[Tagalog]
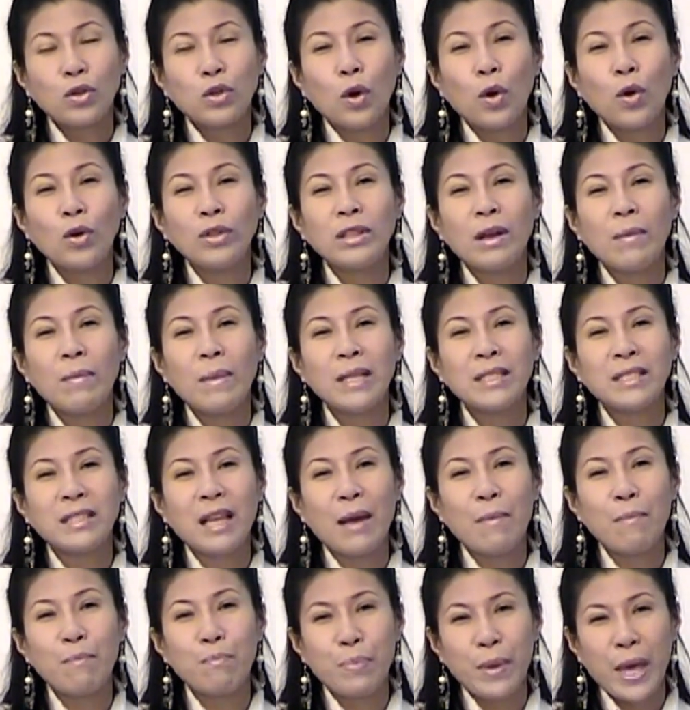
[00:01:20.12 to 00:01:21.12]
Kung doon
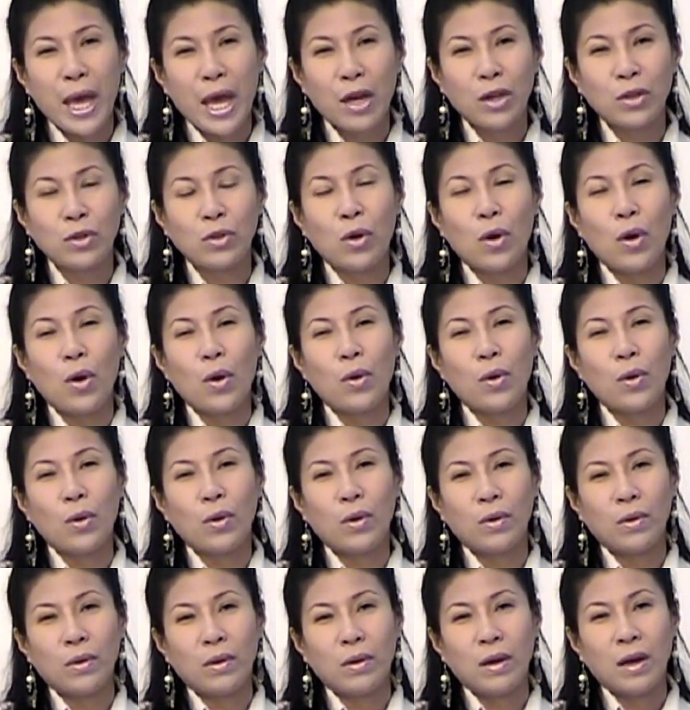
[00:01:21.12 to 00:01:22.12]
naman sa
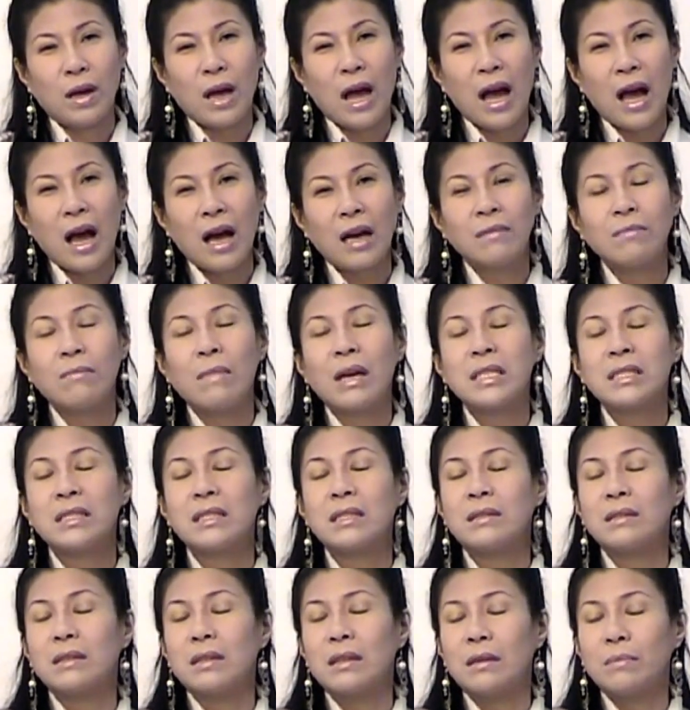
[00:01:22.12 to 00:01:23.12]
impyerno,
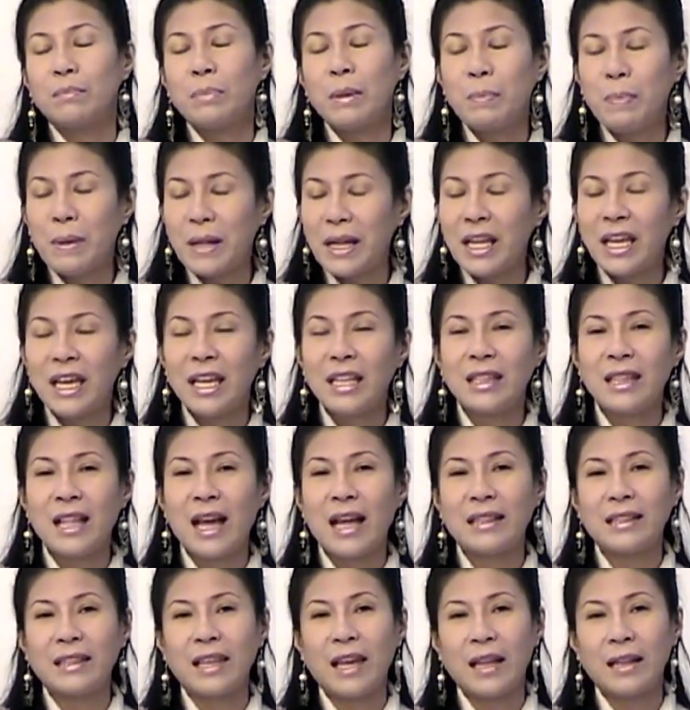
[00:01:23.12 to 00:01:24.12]
ang mas
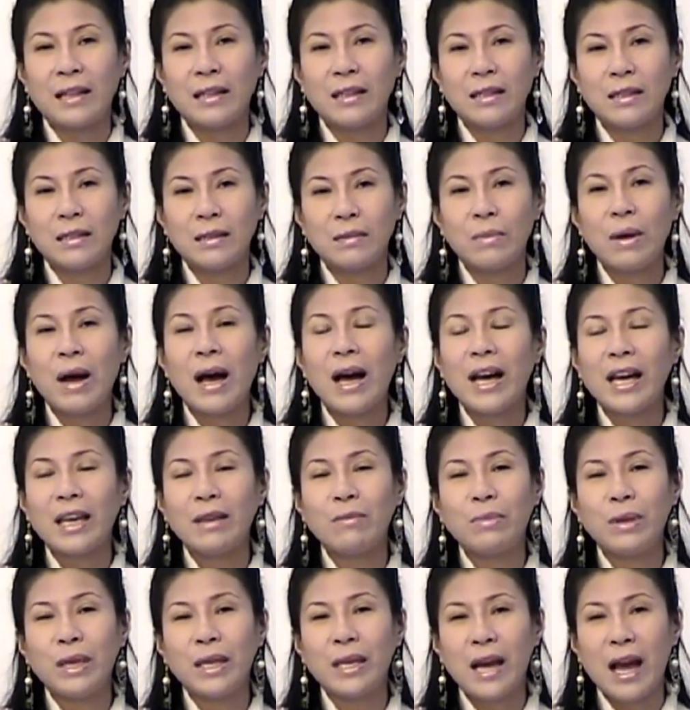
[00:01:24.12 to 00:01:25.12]
pipiliin natin,
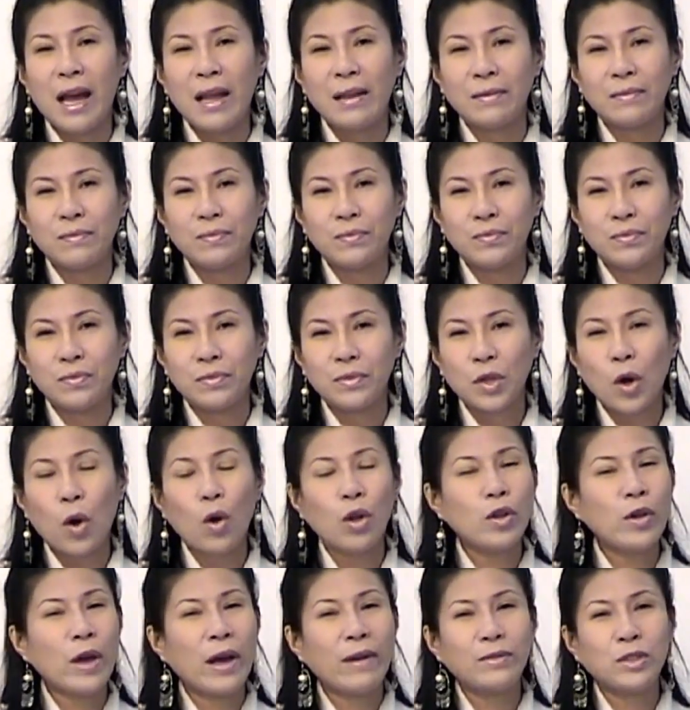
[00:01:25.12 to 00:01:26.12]
mga kaibigan,
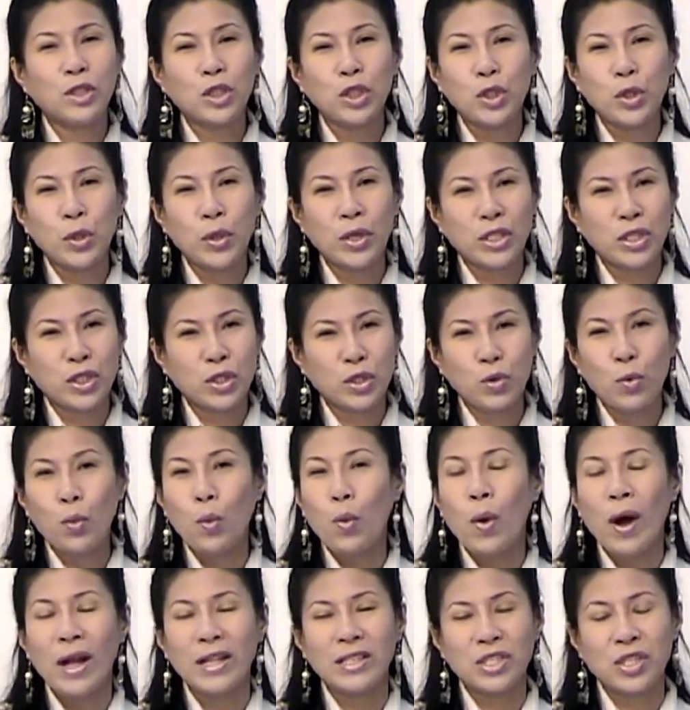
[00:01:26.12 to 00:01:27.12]
All you have to do
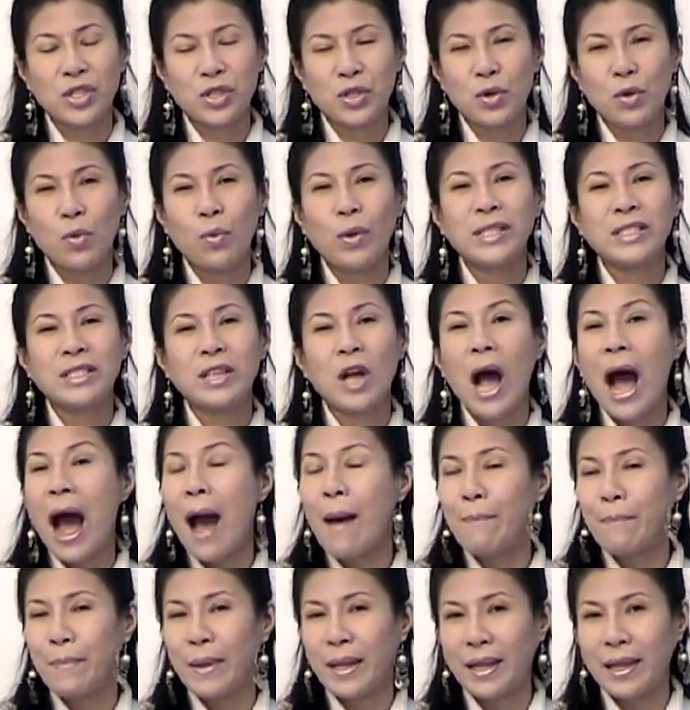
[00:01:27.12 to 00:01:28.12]
is to watch
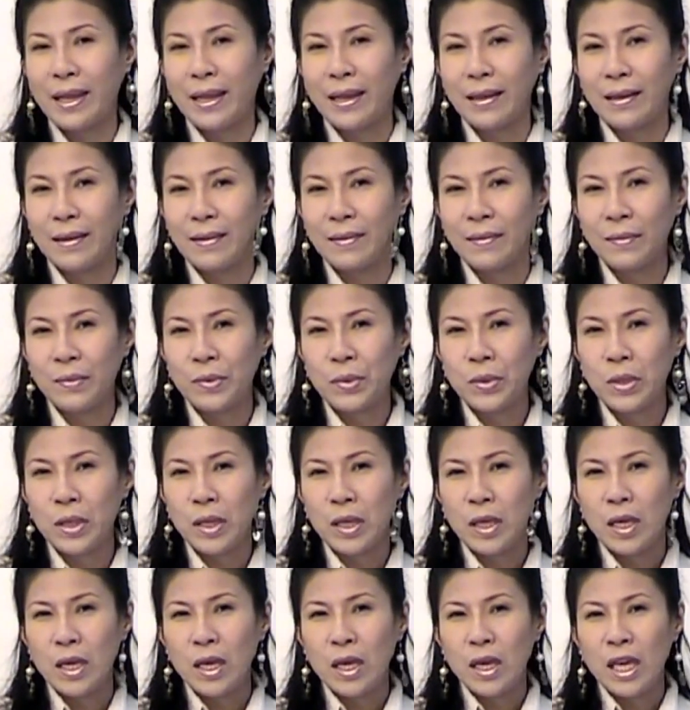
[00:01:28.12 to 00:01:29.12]
what's happening.
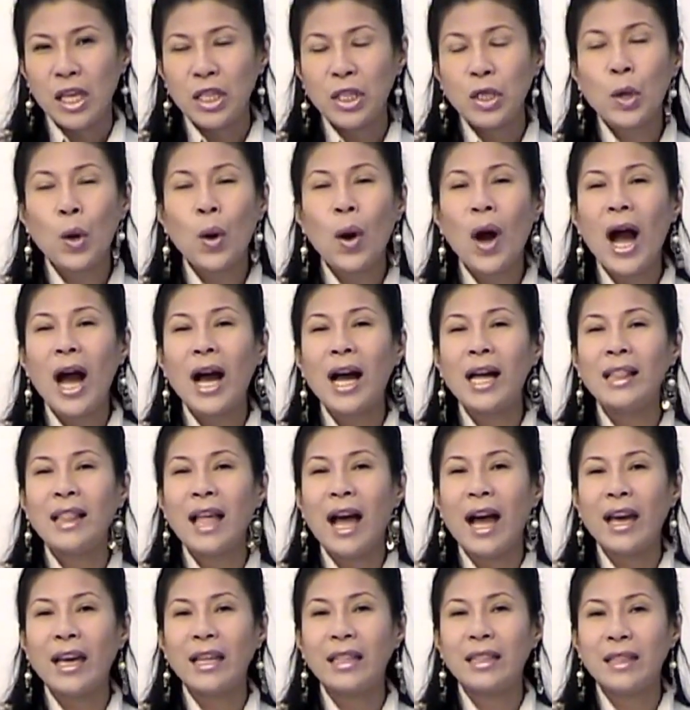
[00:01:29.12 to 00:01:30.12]
Hindi ko
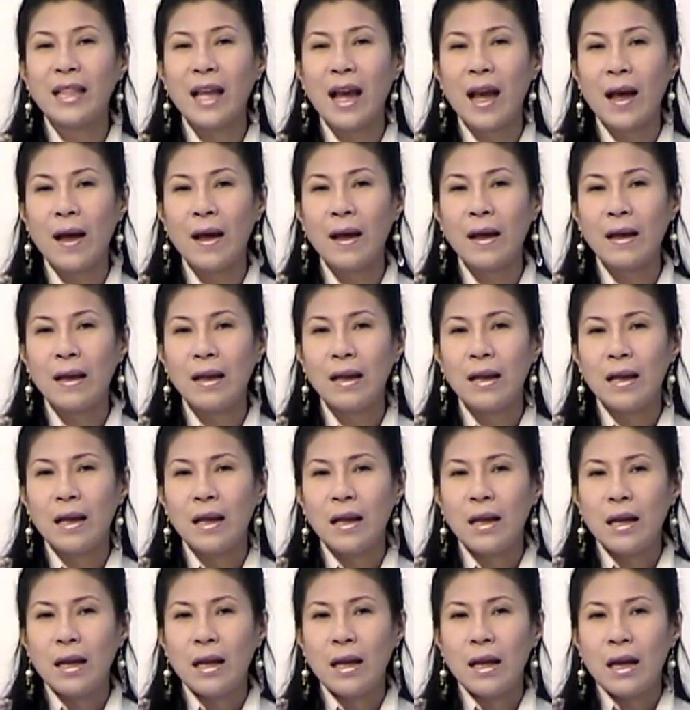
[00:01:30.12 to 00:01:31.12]
akalain na
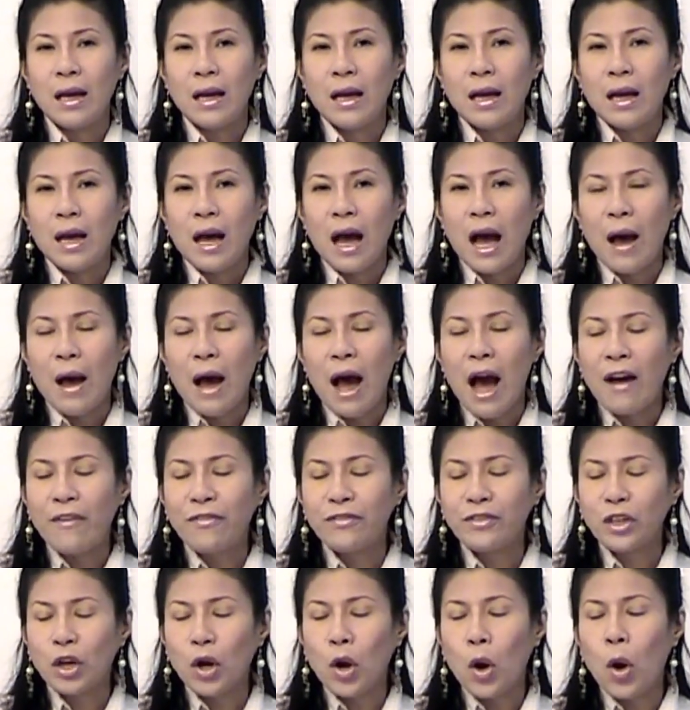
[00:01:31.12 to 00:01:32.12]

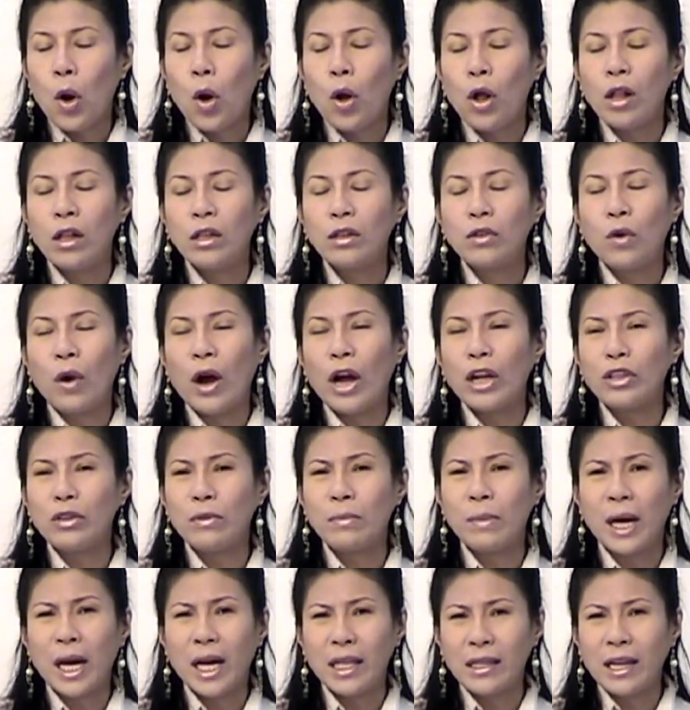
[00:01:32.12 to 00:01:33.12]
after all
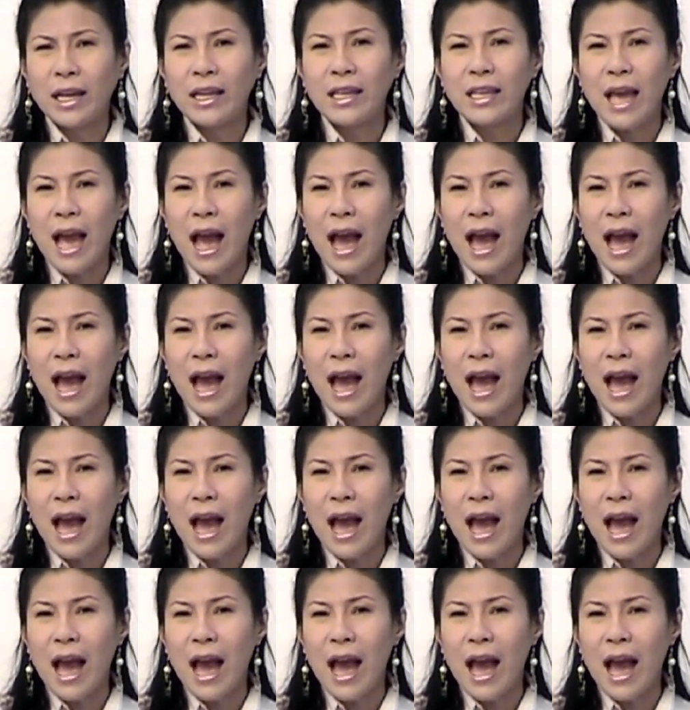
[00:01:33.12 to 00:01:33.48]
ko ano yung mga